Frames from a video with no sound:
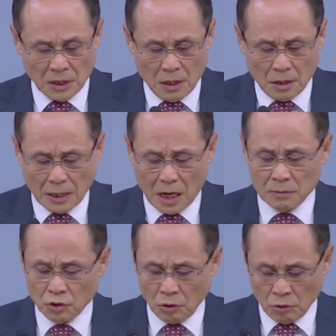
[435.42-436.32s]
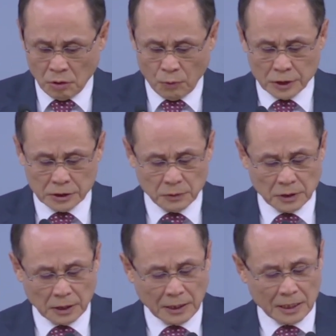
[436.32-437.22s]
다음 설교를
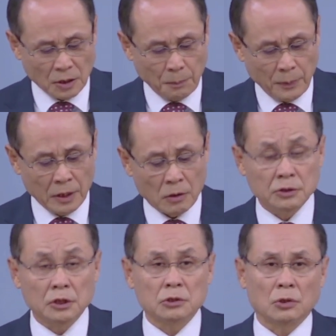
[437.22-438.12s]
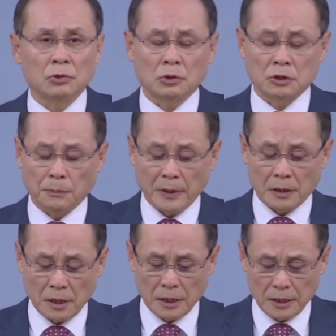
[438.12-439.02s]
보겠습니다. 다섯 번에 걸친 성령
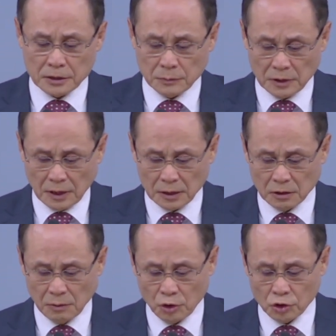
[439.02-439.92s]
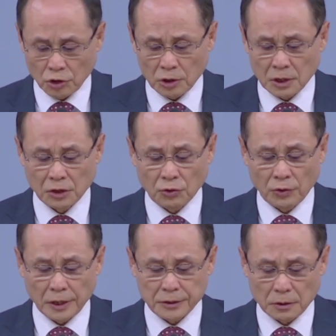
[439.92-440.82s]
집회를 하였습니다. 금요 철야
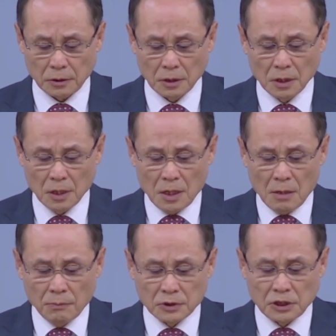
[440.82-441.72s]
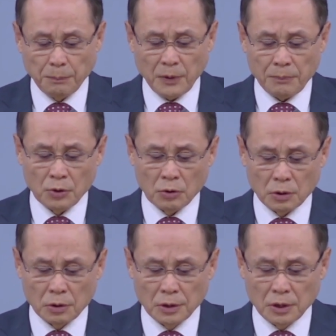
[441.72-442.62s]
기도회에서
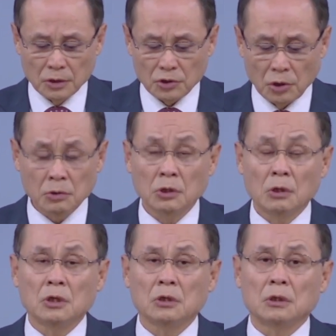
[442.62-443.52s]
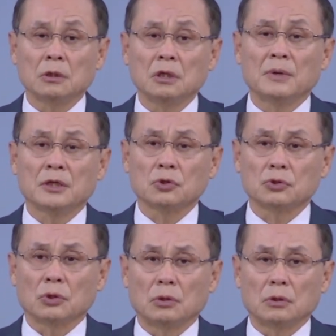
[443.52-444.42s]
집회표 성령이여
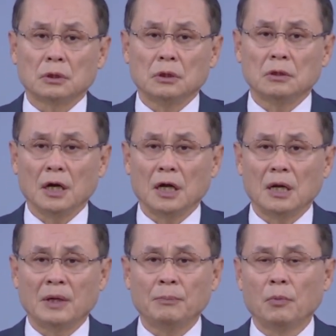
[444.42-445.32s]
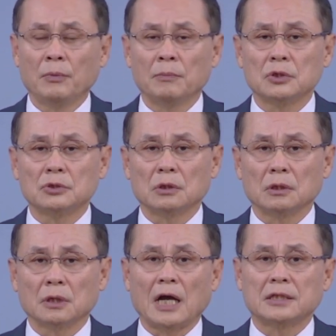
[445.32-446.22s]
임하소서 이거 하나만 보면
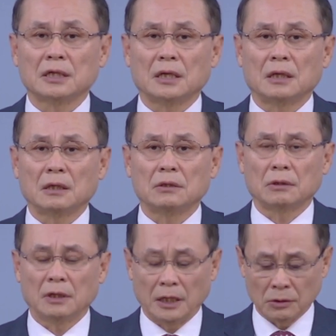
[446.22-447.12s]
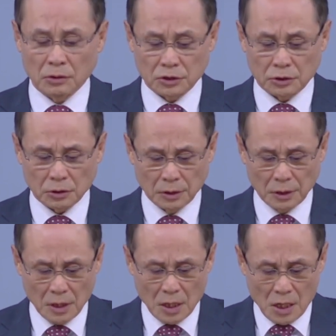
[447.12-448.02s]
벌써 가짜라는 게 드러나는 것이죠.
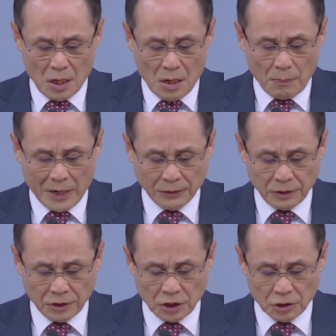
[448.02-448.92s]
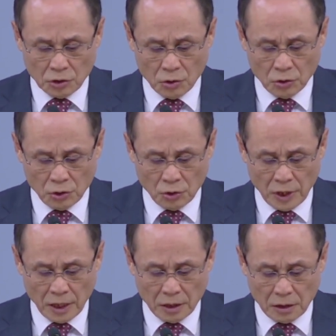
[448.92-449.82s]
반드시
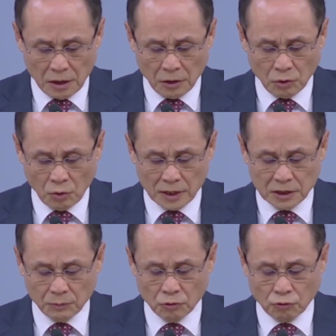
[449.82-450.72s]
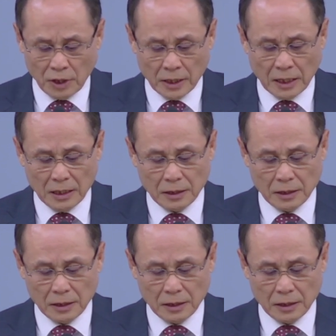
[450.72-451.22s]
성령의 인도하심을 구하라.